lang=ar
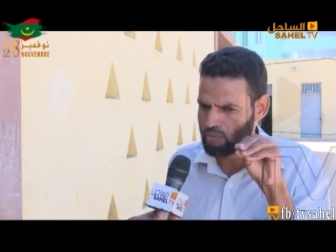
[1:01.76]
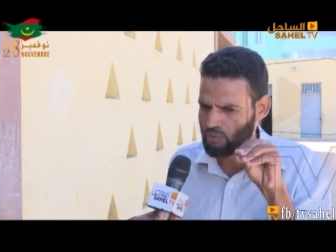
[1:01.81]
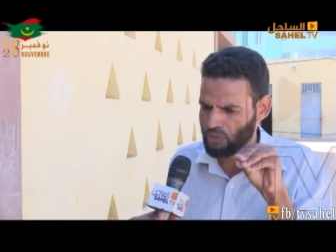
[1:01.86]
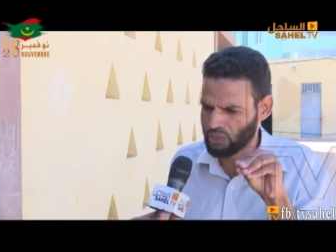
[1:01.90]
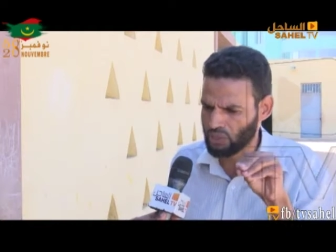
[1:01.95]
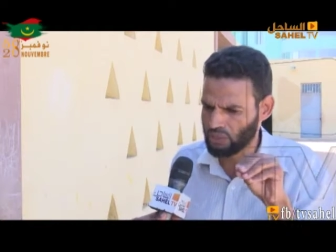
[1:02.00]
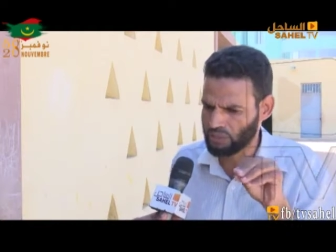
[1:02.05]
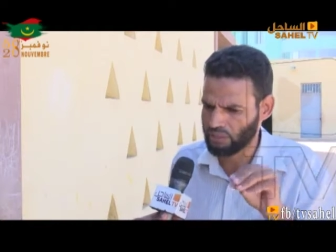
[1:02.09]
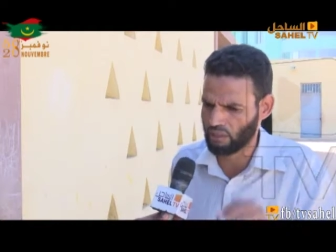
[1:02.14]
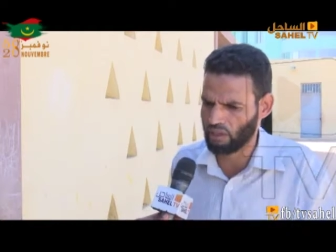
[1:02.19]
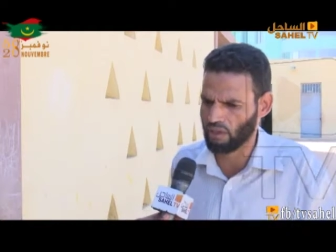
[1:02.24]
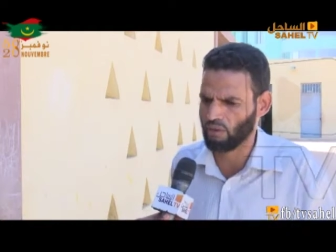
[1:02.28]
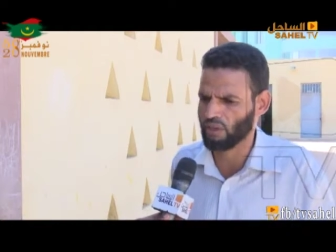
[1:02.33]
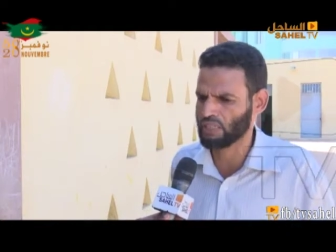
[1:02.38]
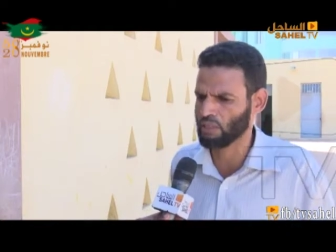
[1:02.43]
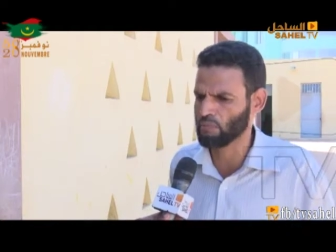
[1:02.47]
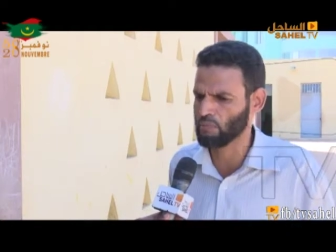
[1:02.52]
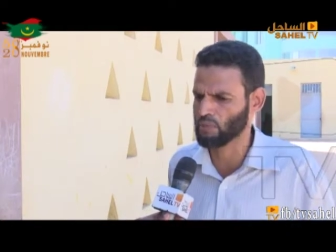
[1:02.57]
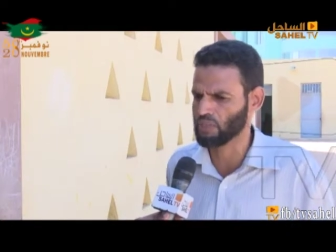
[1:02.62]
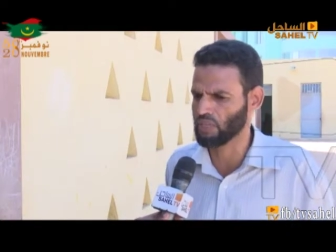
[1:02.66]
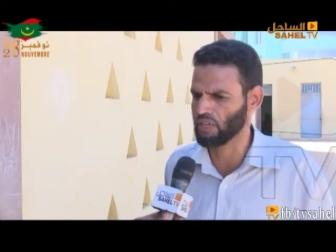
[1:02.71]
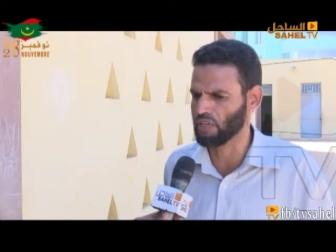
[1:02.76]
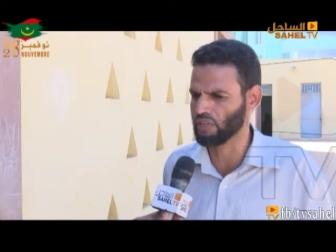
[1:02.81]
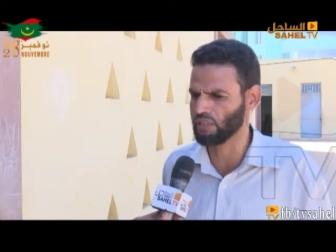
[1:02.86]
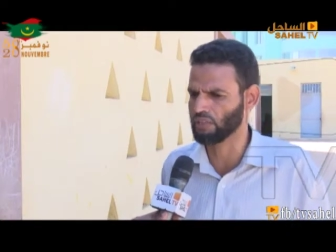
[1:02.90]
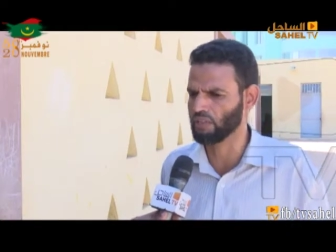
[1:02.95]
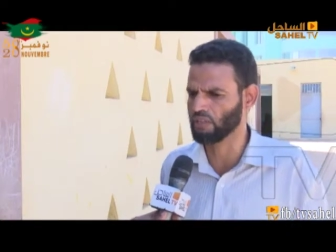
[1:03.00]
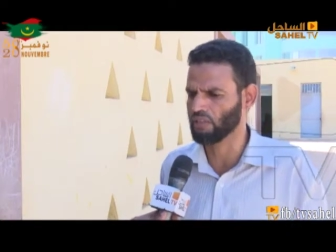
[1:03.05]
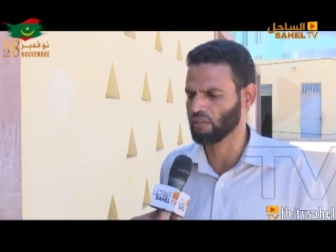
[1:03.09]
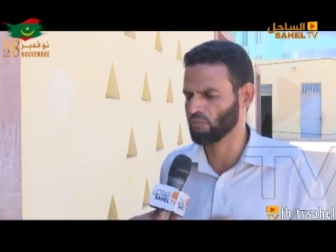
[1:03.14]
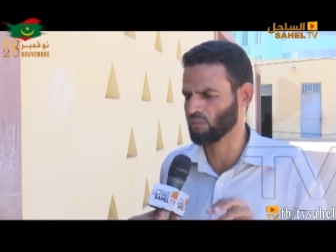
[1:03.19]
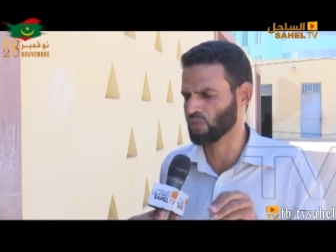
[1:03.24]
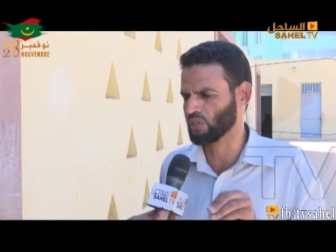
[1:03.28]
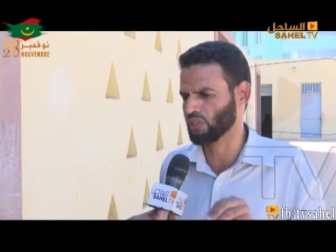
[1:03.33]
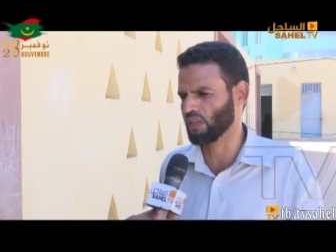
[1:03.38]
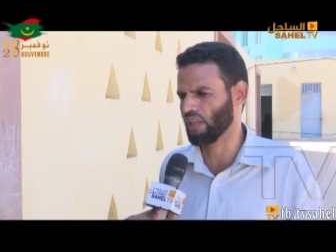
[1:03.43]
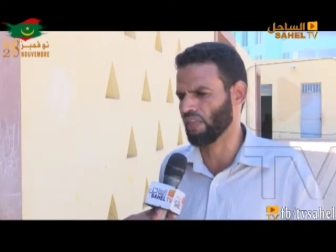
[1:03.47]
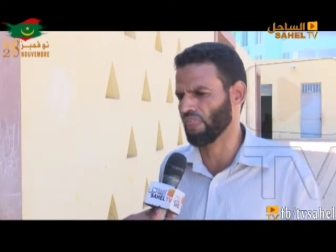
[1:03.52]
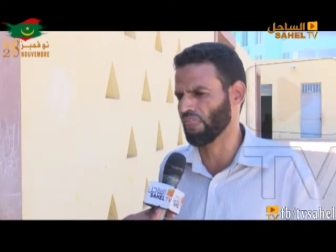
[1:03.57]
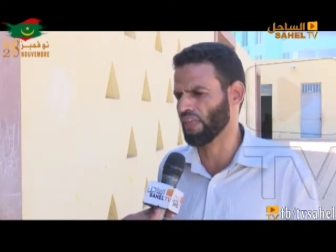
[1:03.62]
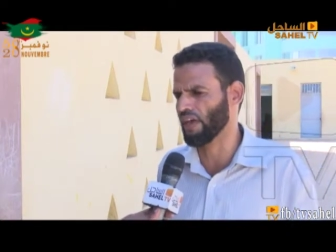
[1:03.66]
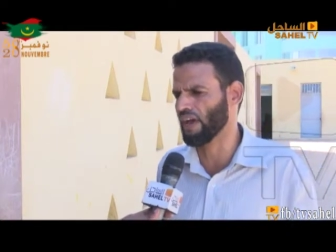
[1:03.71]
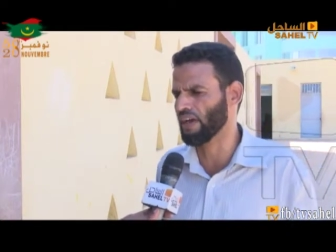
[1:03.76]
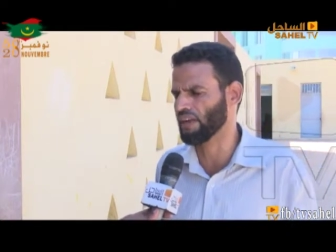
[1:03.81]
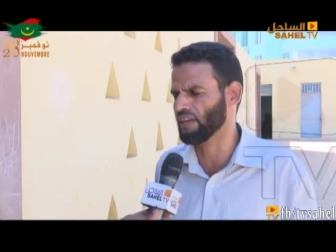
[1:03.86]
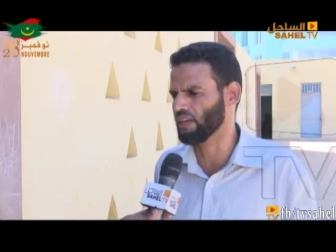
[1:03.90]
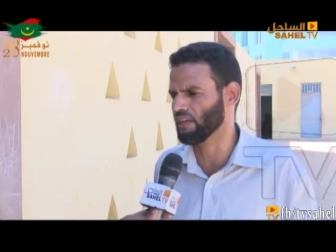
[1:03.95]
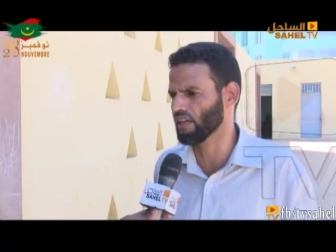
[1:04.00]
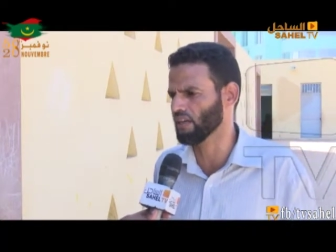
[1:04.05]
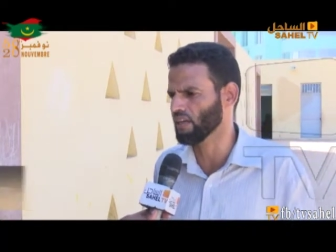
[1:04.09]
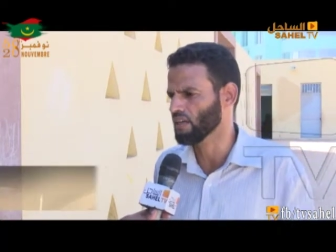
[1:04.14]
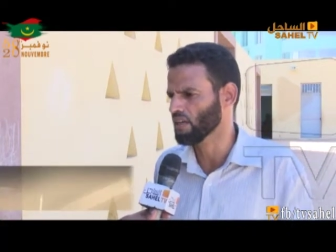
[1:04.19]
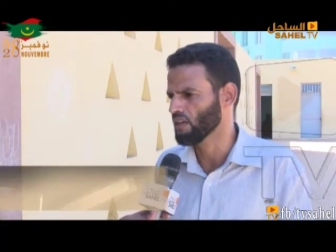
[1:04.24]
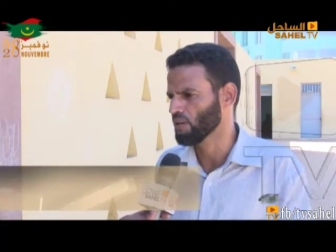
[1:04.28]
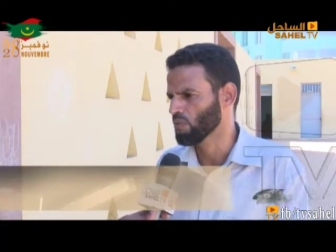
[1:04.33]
مشكلة الرواتب الزهيدة المشكلة الثانية